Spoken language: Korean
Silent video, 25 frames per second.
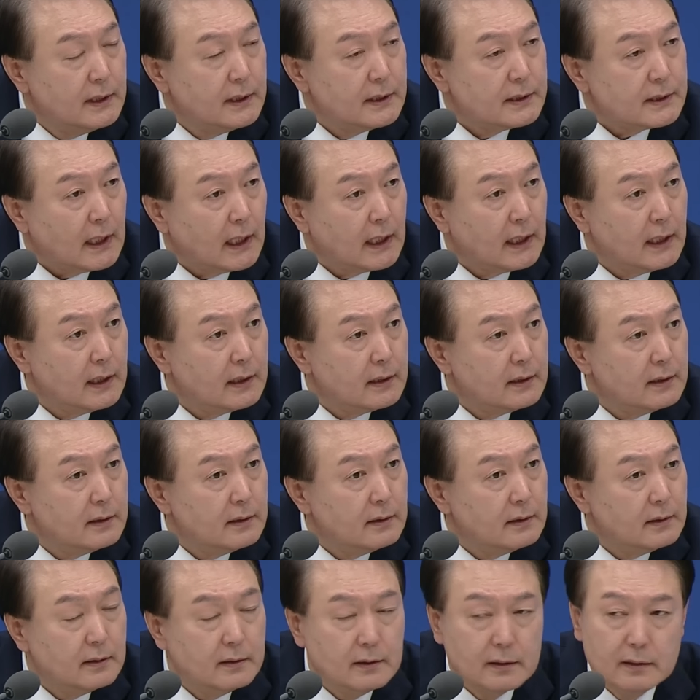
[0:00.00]
자기
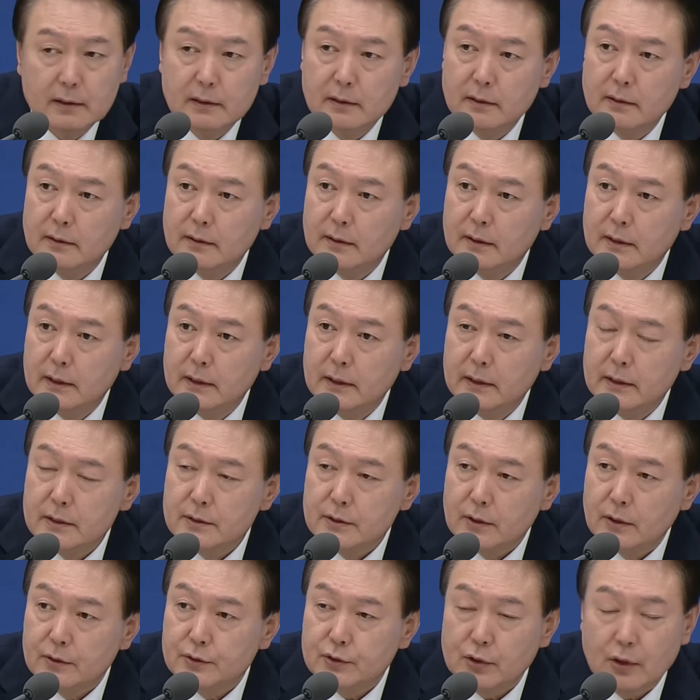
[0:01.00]
그 어,
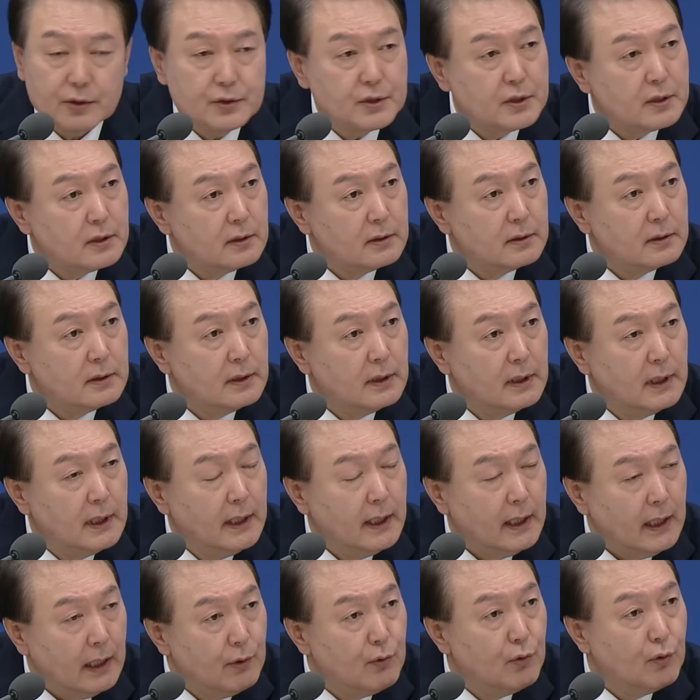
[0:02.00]
저 처치를
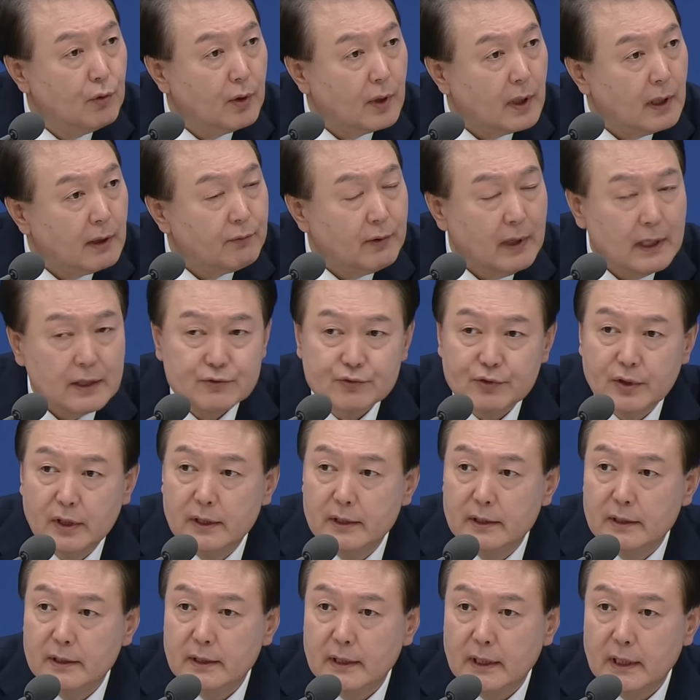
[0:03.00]
해온 거라고 할 수
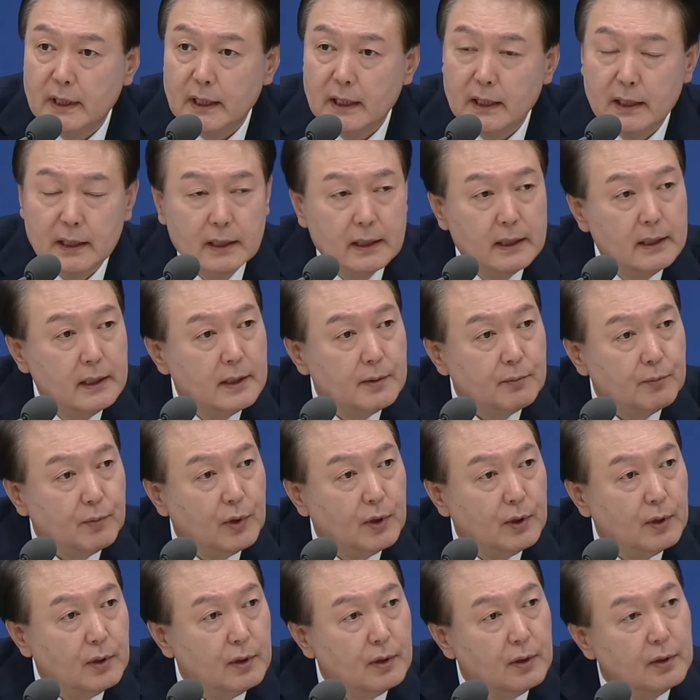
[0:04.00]
있는데
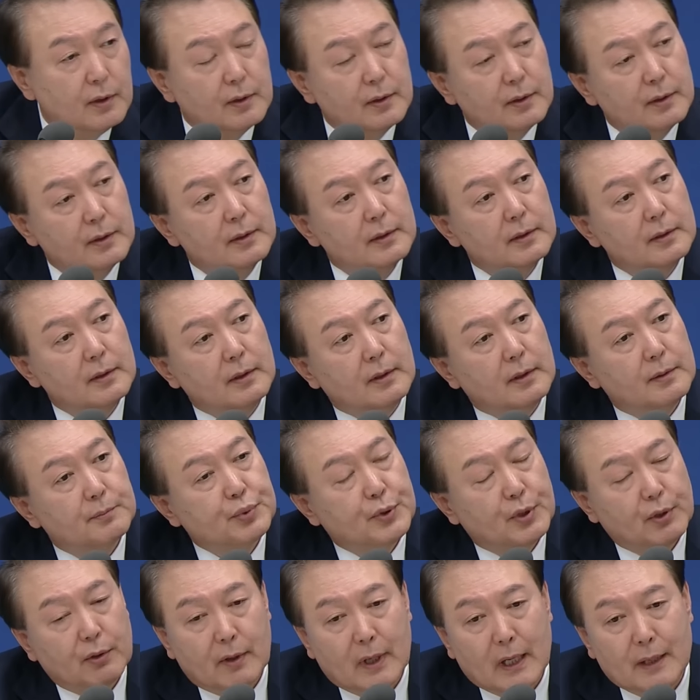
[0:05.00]
뭐 어,
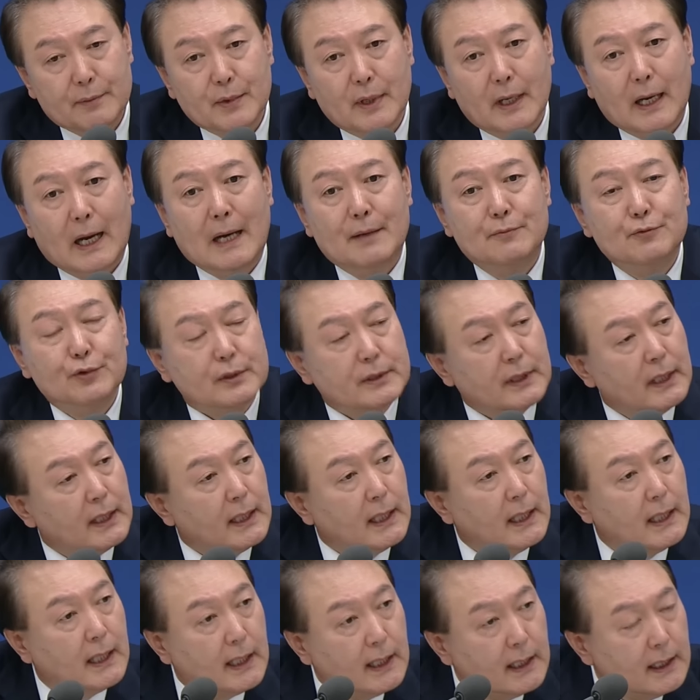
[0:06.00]
필요하면 아무
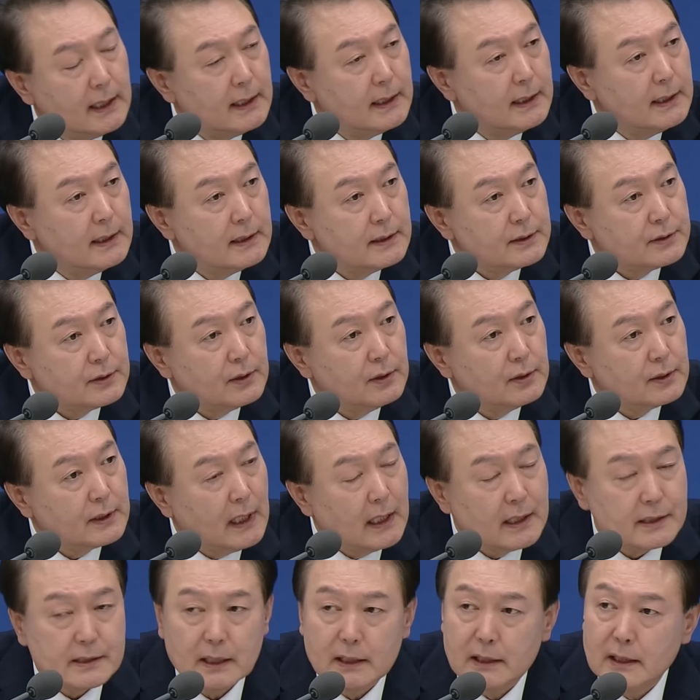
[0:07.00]
때나 저
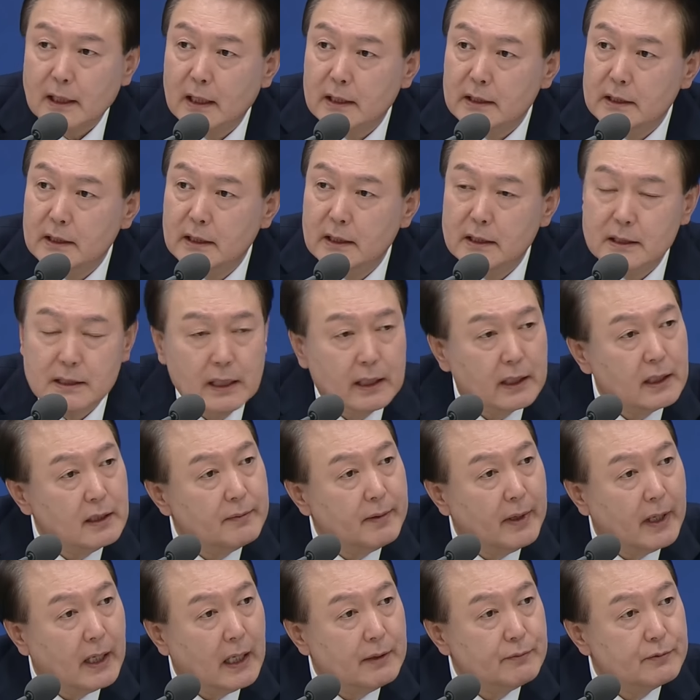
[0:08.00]
당사자가 이의
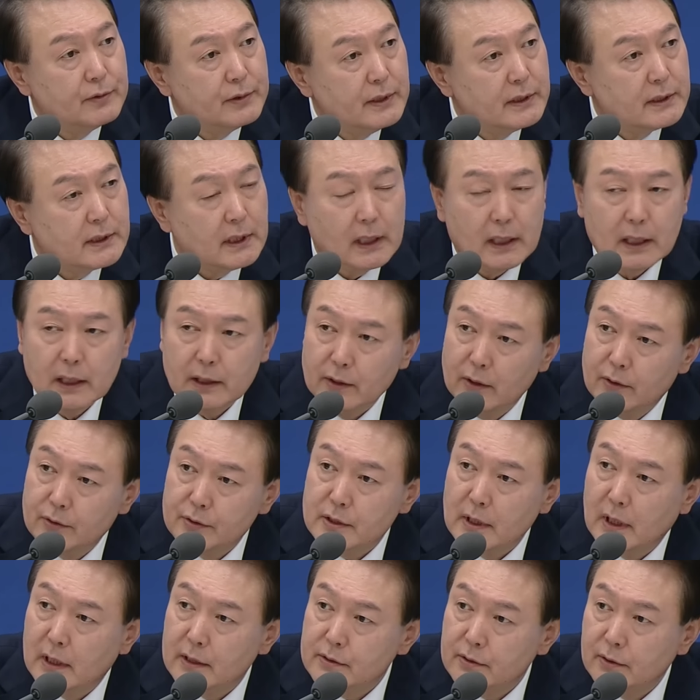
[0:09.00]
제기만 하면 의사가
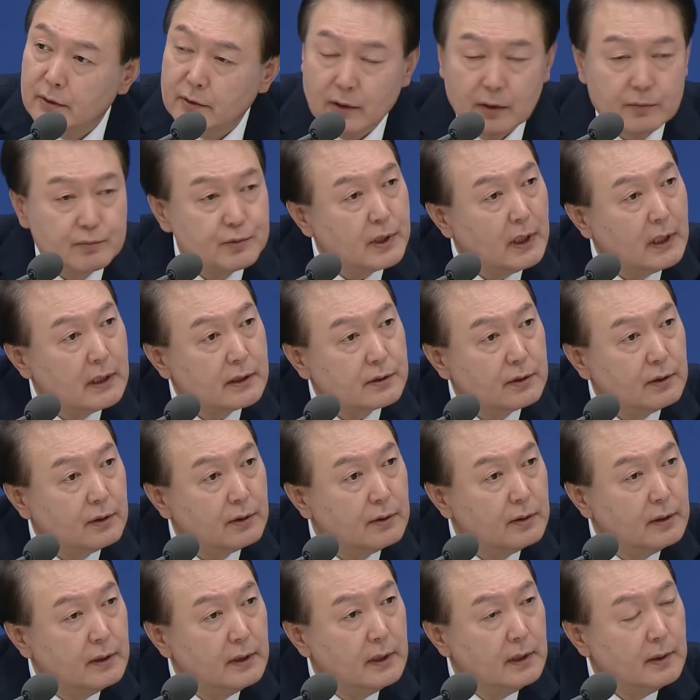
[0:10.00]
경찰서
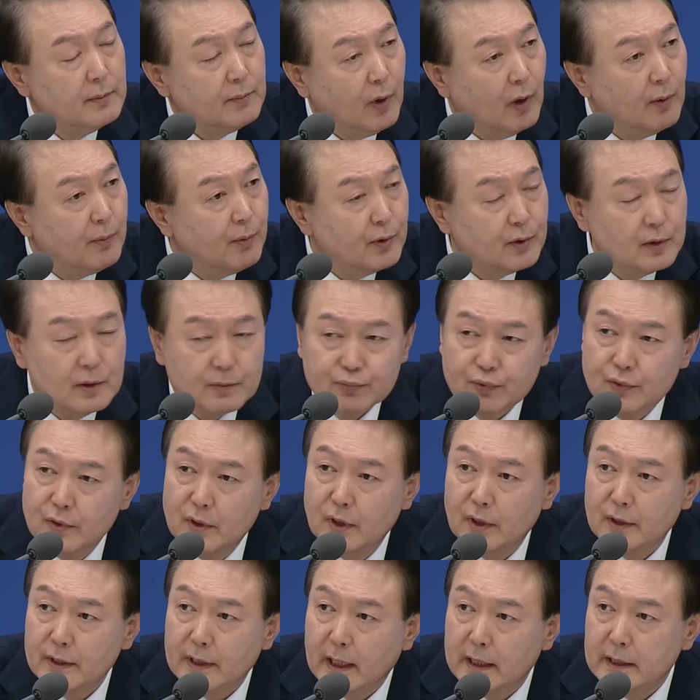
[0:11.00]
검찰청 법원을
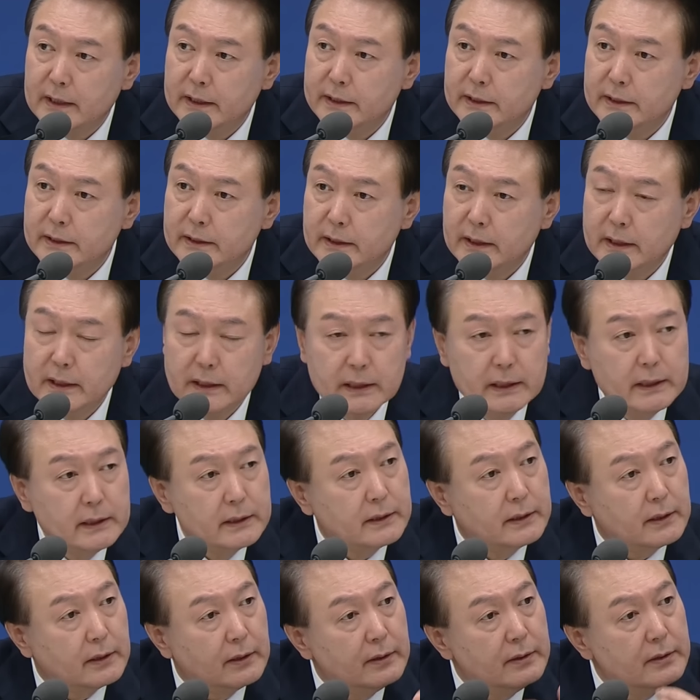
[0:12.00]
불려다니는
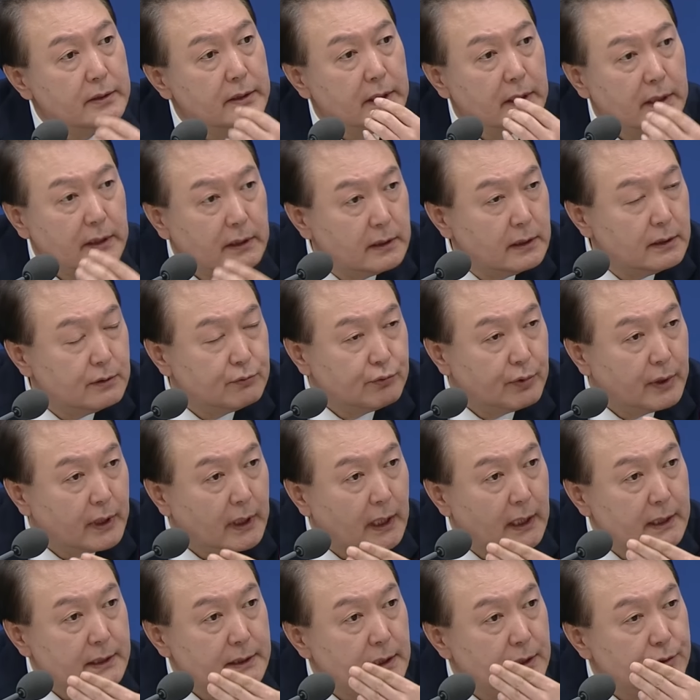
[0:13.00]
그런 일을
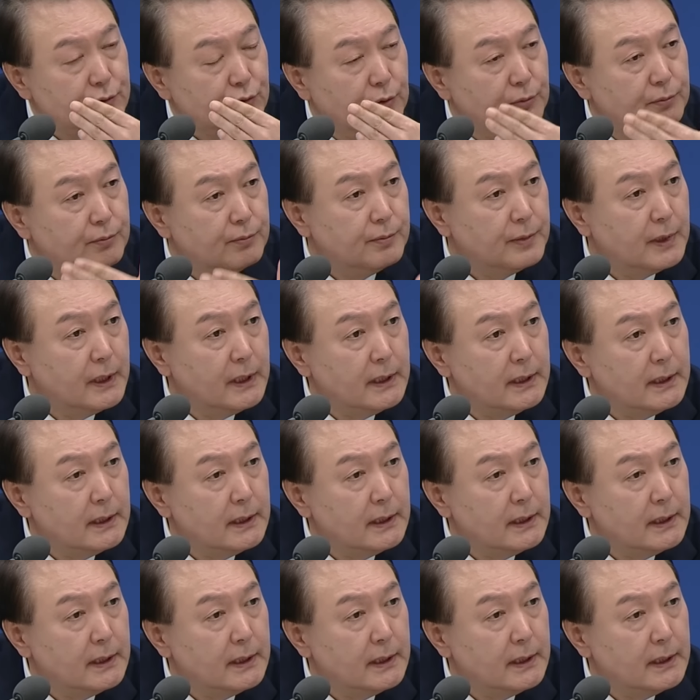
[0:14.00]
우리가 이제 좀더